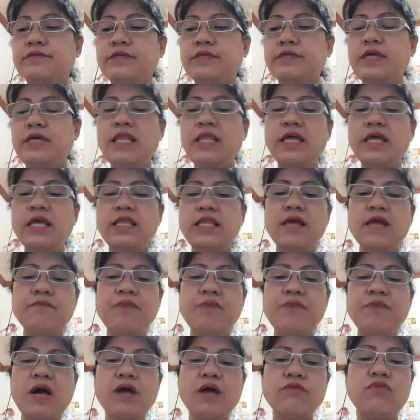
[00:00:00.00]
Ilan na lang
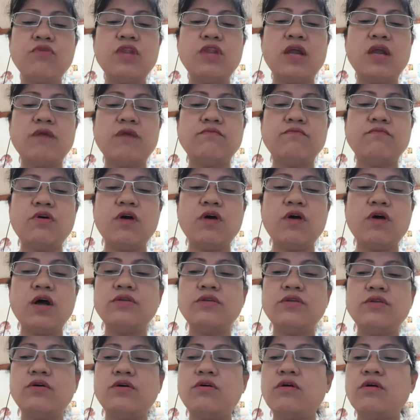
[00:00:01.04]
ba ang kulang mo,
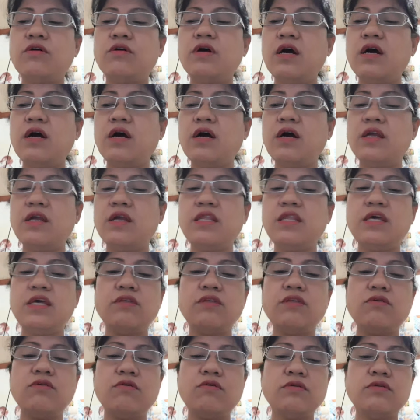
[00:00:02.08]
ano, uh,
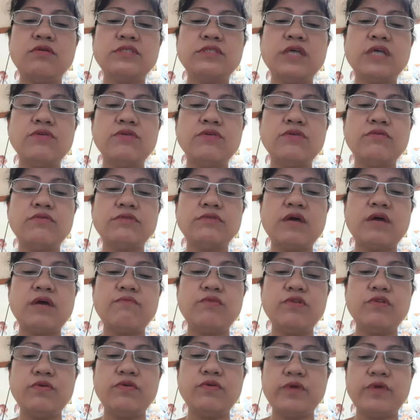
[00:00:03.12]
Lino, sa iyong
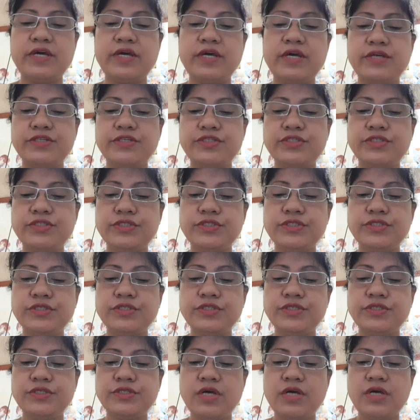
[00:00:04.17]
WH?
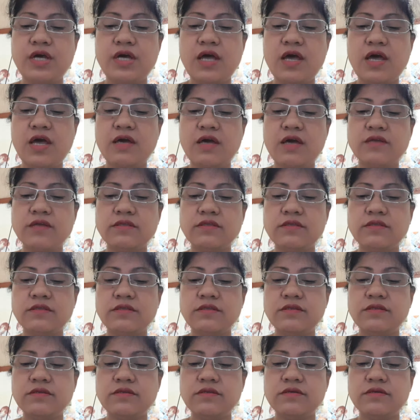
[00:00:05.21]
Ha?
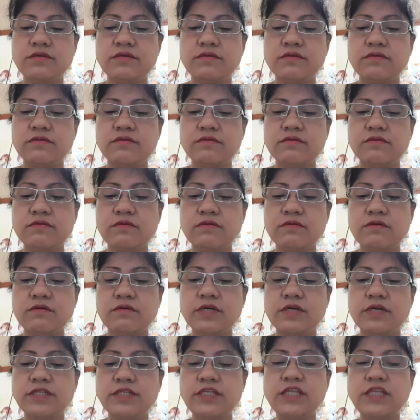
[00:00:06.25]

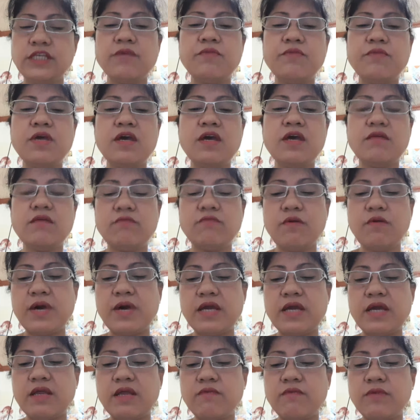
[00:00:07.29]
Kasi sabihin mo
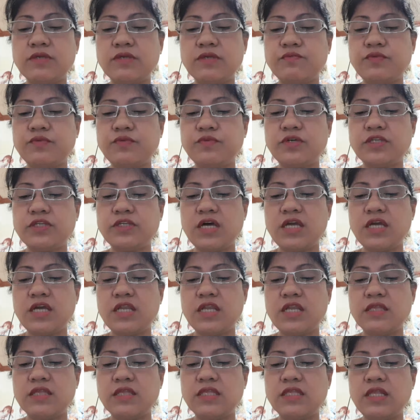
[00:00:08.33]
para masuportahan
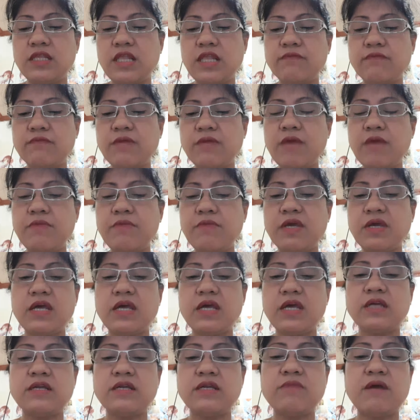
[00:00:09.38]
natin lahat. Marami
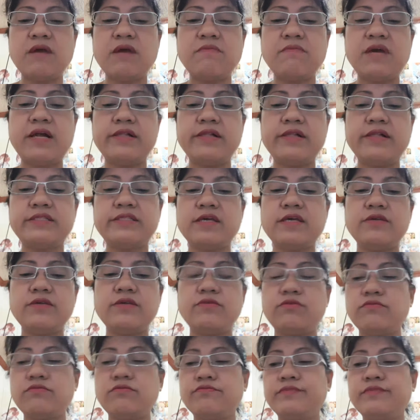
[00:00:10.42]
kayang nagmamahal sa
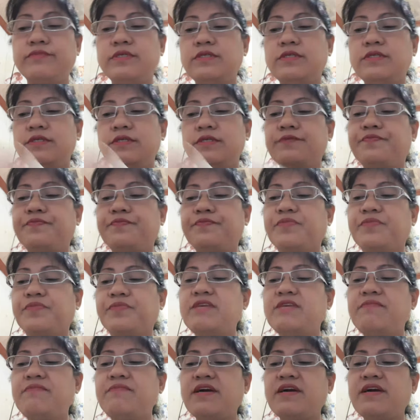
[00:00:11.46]
iyo.
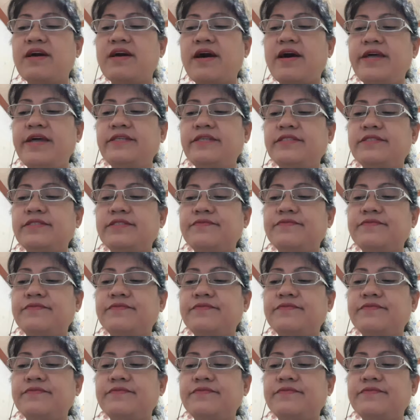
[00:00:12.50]
'Di ba guys?